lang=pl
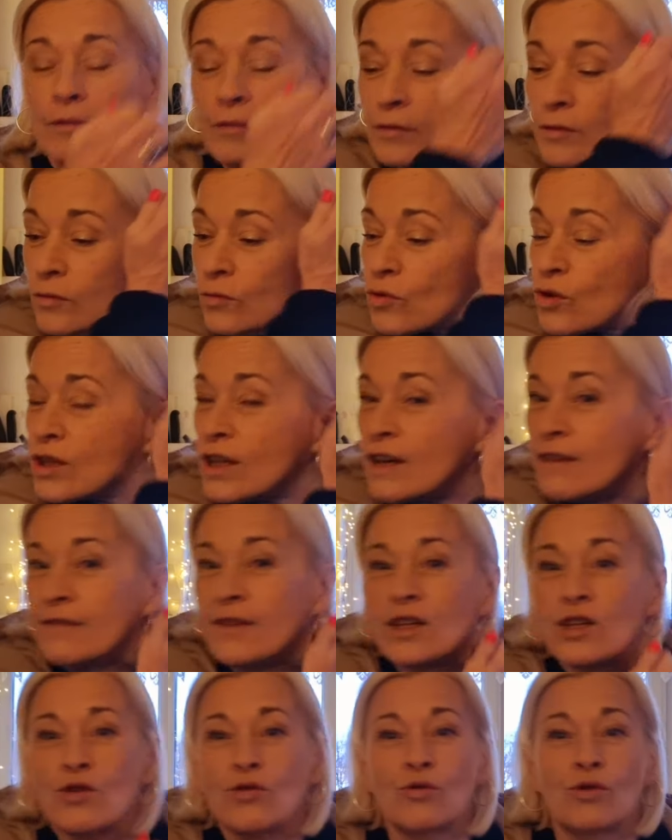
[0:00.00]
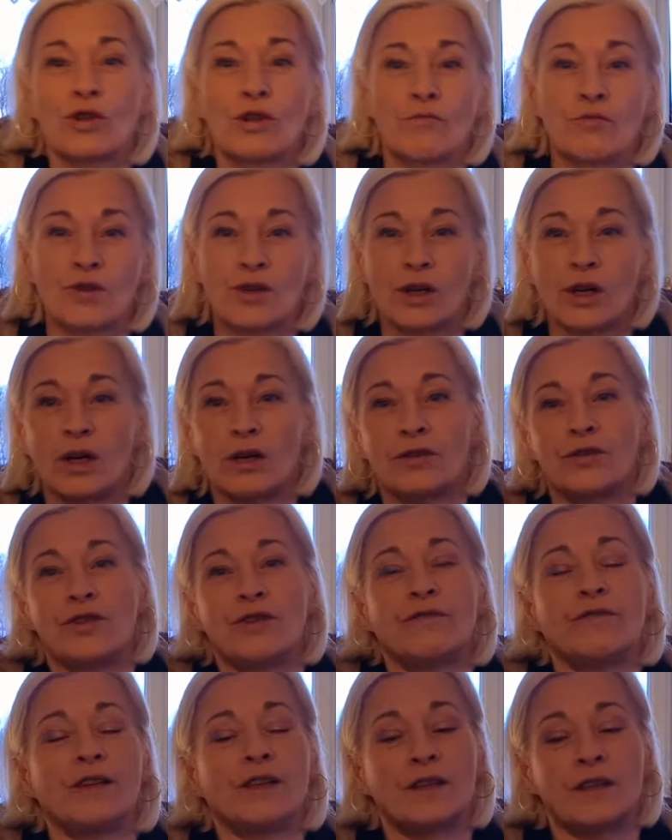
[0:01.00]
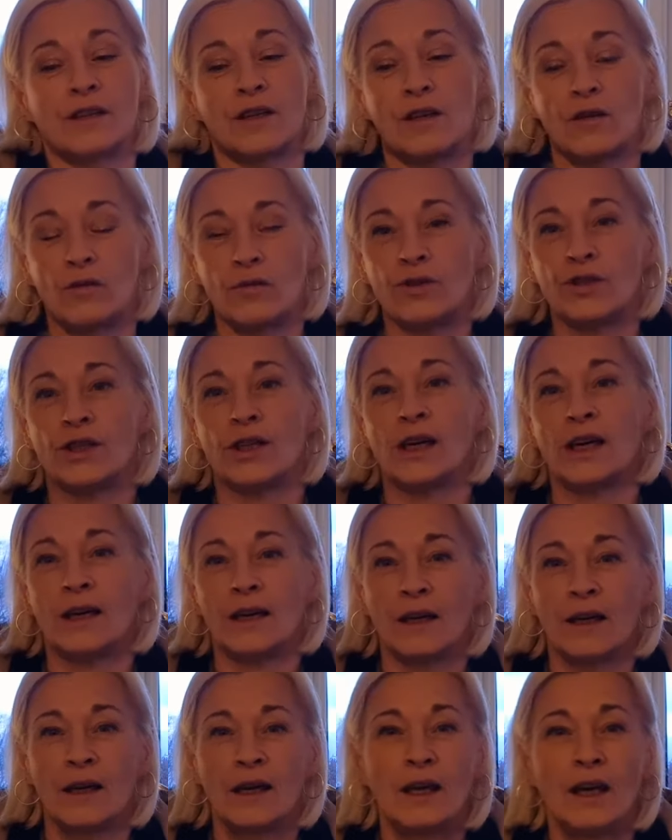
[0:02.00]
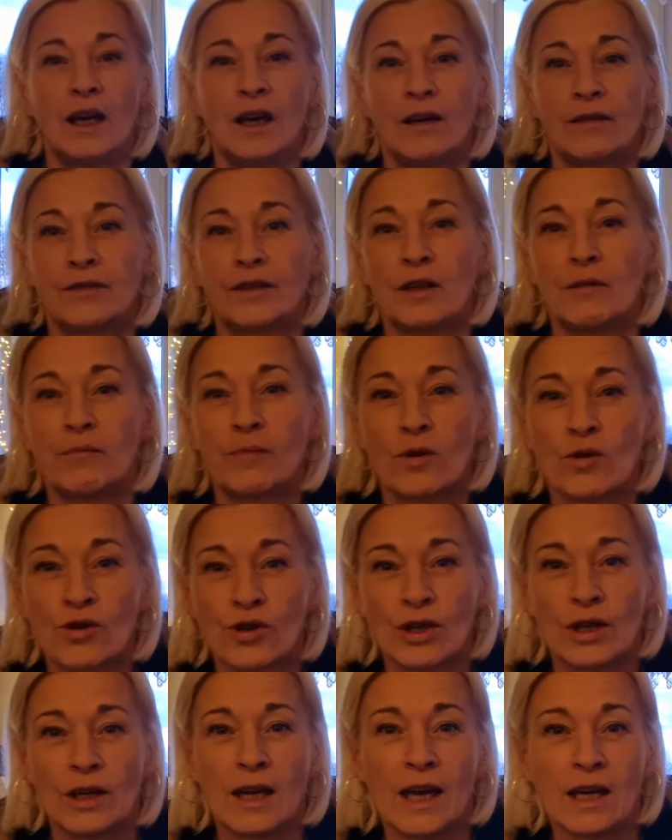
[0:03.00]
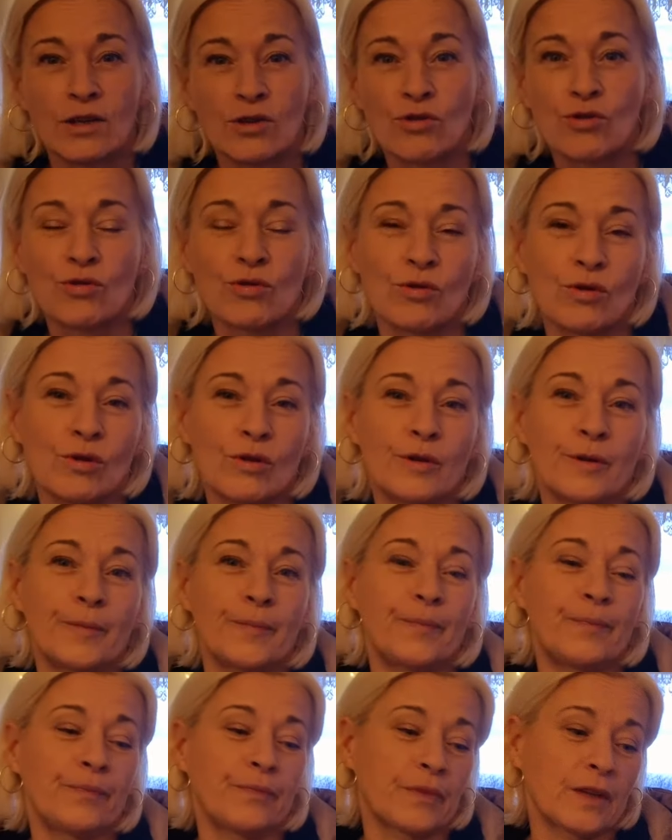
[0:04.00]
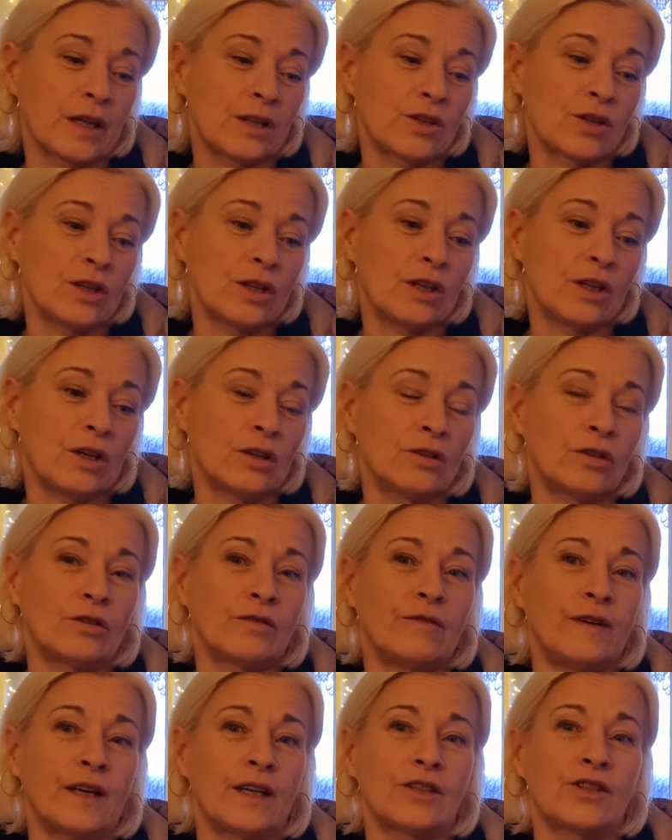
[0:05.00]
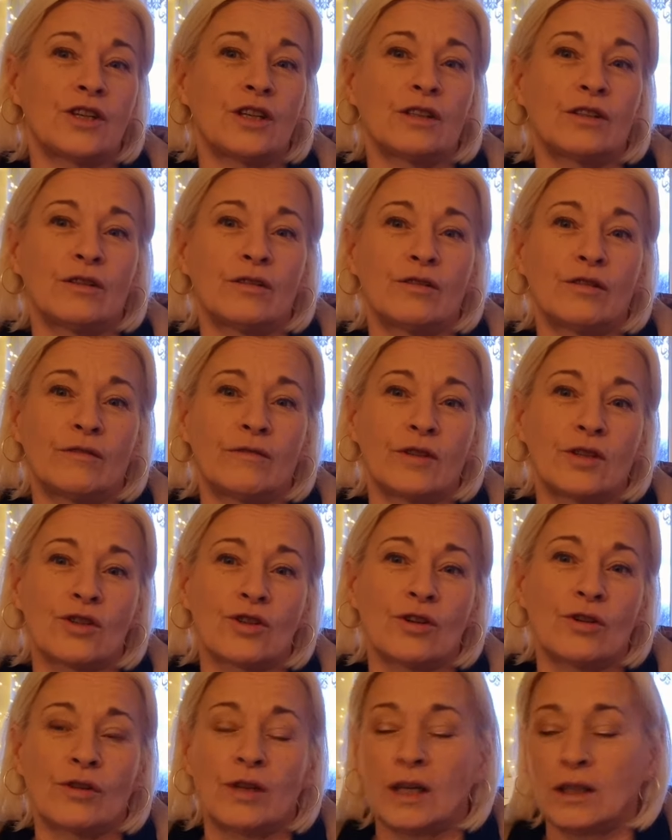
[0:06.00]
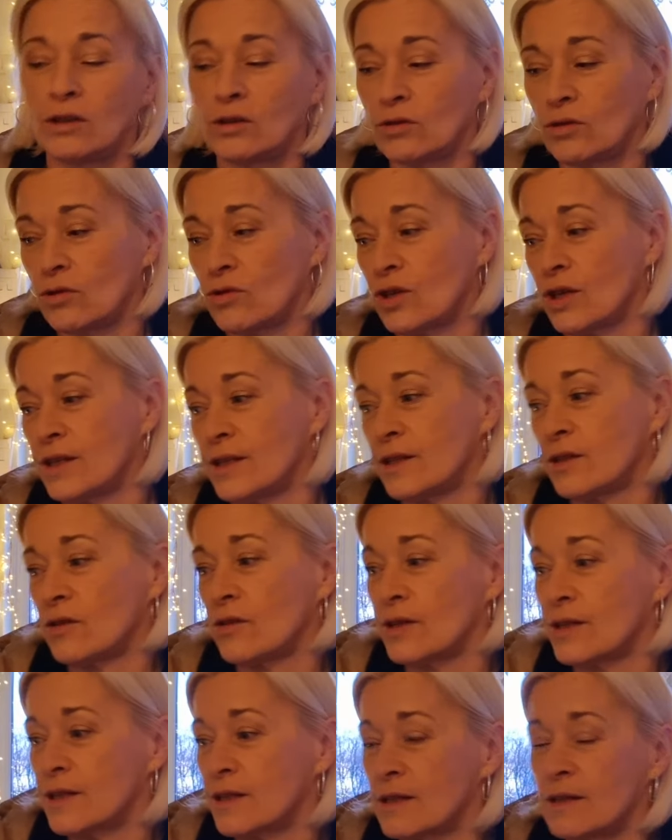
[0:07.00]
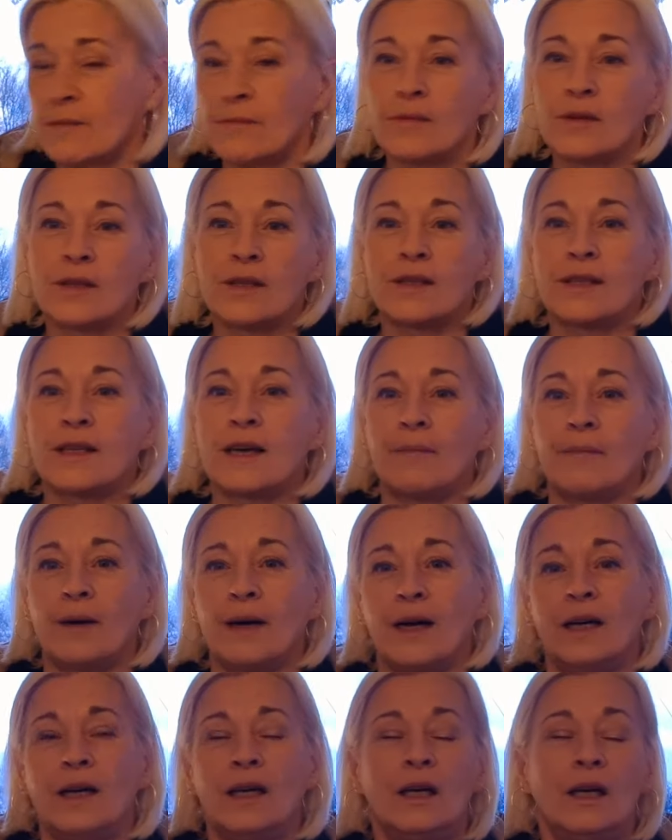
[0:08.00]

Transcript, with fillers: już na wieczór to przychodzi więcej ludzi, a w tej porze lunchu, mm, czyli od otwarcia do, do wieczora, no to często jestem sama.